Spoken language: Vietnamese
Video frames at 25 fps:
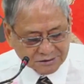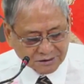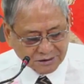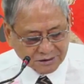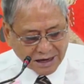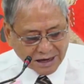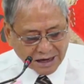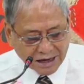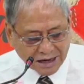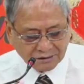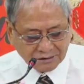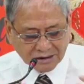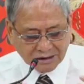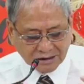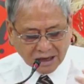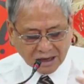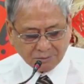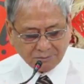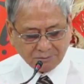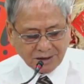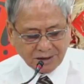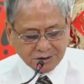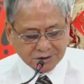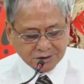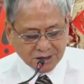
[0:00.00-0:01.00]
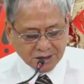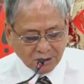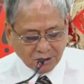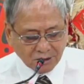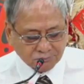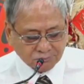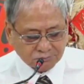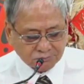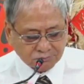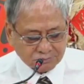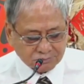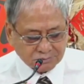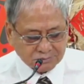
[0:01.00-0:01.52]
căng thẳng bên
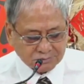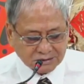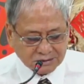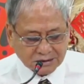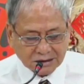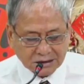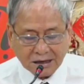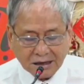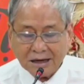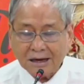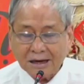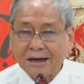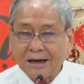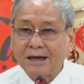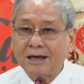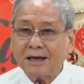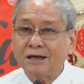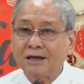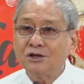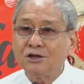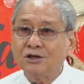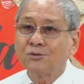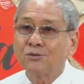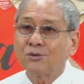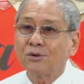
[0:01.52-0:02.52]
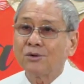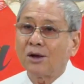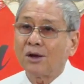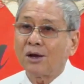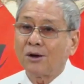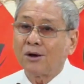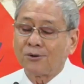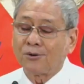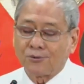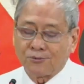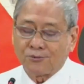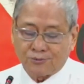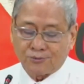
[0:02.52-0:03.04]
trong hay những lo
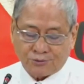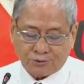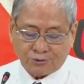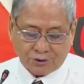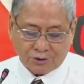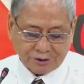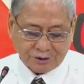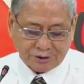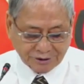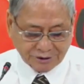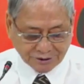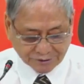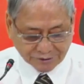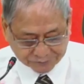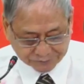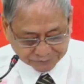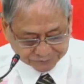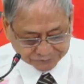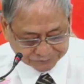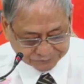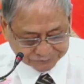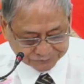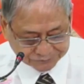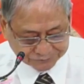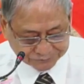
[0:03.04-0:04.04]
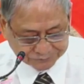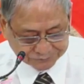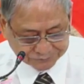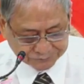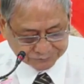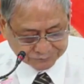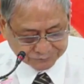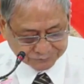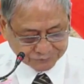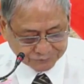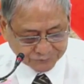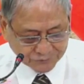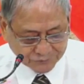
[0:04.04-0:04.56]
âu đói nghèo.
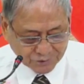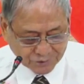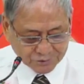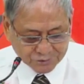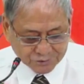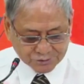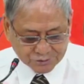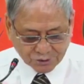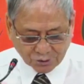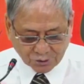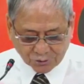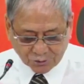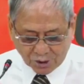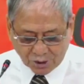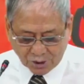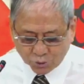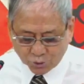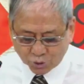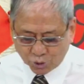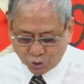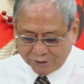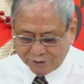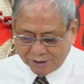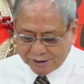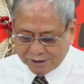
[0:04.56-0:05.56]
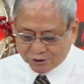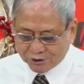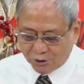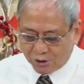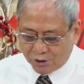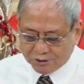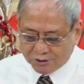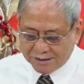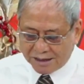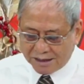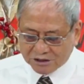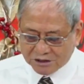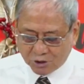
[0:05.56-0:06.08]
Dầu không xuất hiện rõ
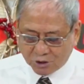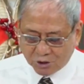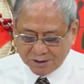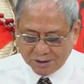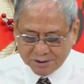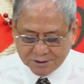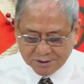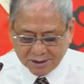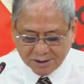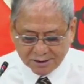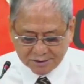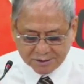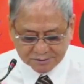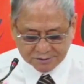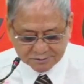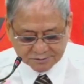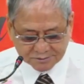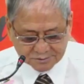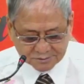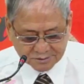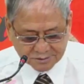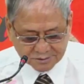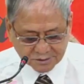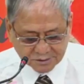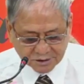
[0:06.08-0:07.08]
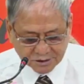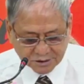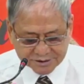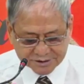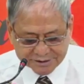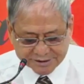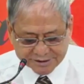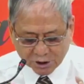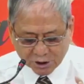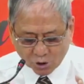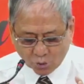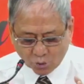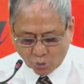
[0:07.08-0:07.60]
ràng trong bức tranh, nhưng
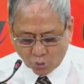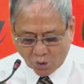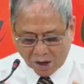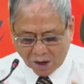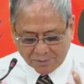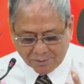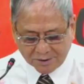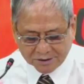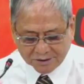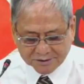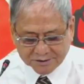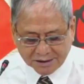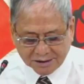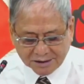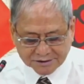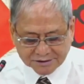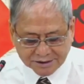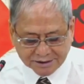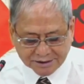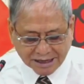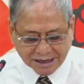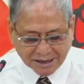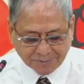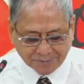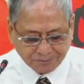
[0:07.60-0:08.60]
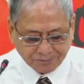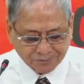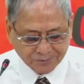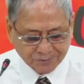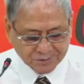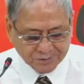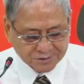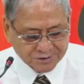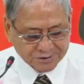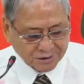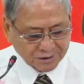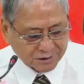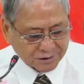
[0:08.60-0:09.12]
chìa khóa bức tranh xinh đẹp
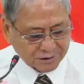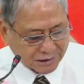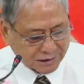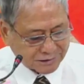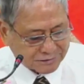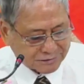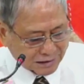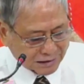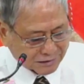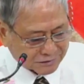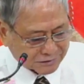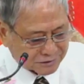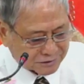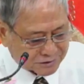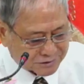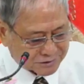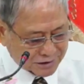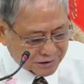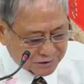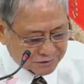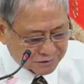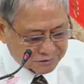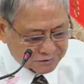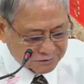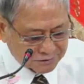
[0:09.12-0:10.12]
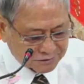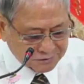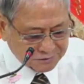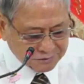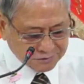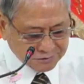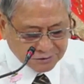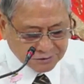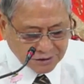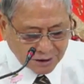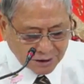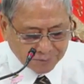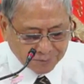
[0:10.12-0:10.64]
chính là hình ảnh người chăn
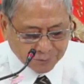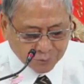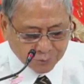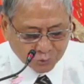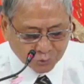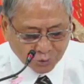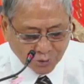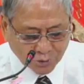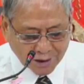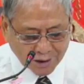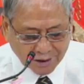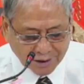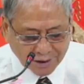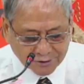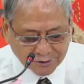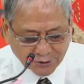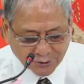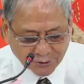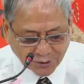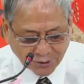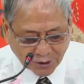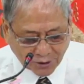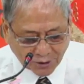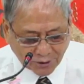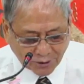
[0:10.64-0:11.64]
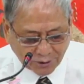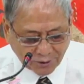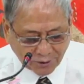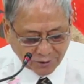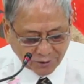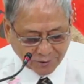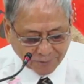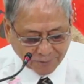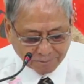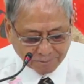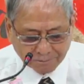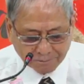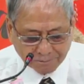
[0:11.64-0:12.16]
thấp thoáng đâu đó
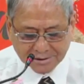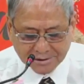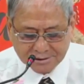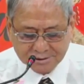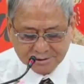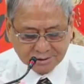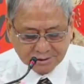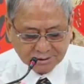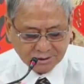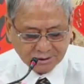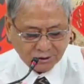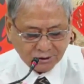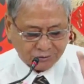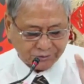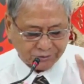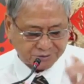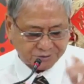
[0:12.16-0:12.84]
bên sườn đồi.